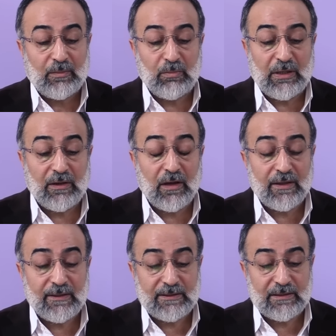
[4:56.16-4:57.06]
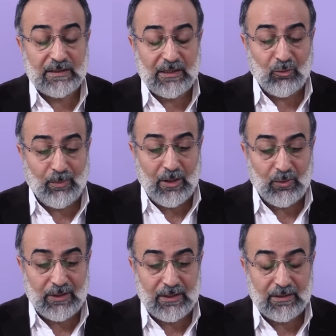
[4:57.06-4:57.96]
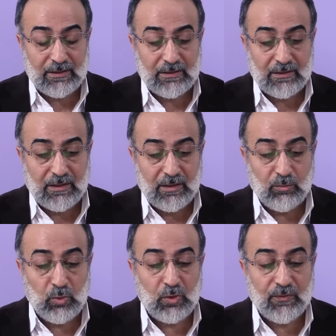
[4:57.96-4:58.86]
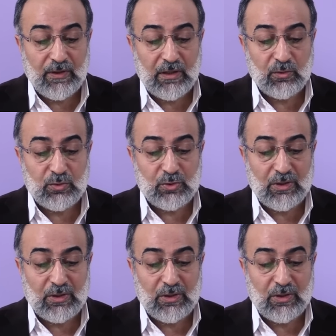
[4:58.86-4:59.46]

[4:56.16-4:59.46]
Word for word: bi gaitin ev bevlin büyük veya küçük